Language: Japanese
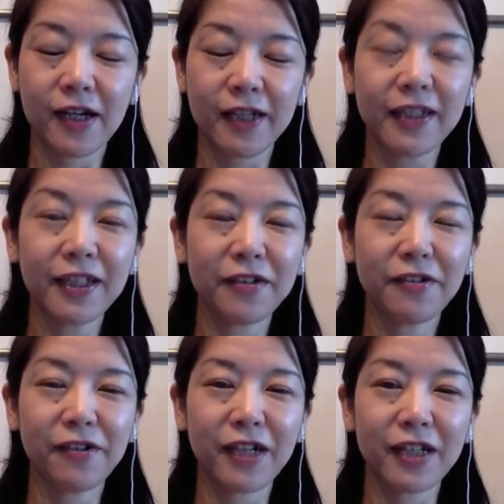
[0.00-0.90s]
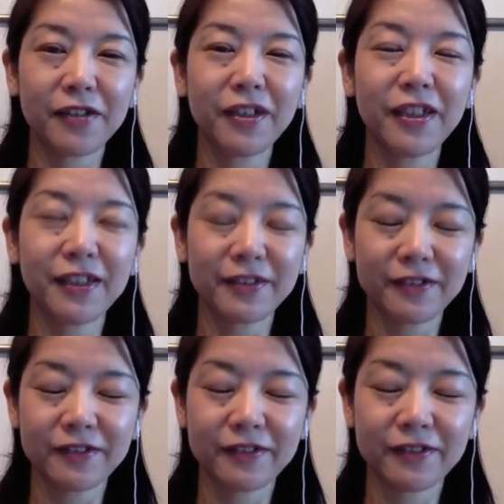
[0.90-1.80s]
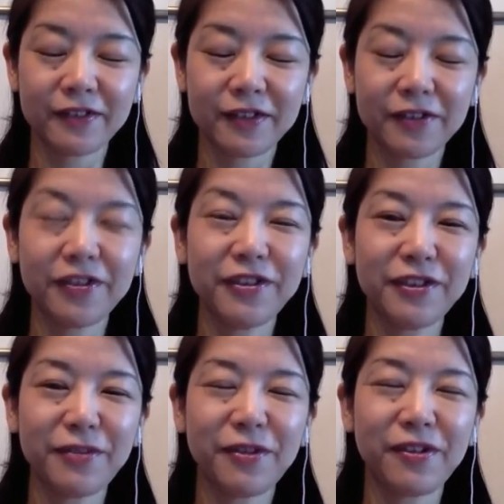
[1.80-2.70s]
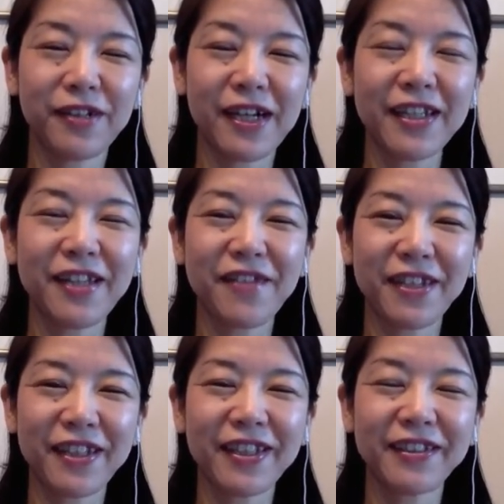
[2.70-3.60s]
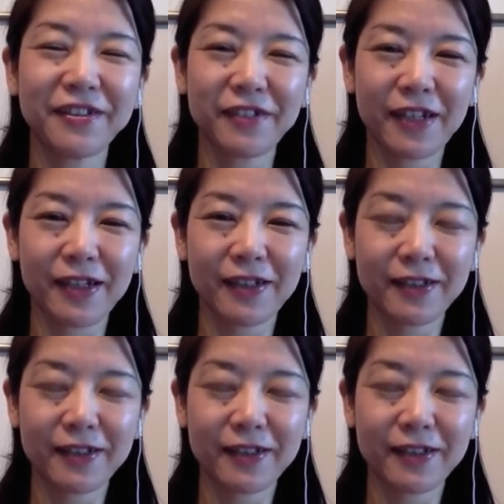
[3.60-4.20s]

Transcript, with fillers: あなたの方から取りに行くというのもありではないでしょうか。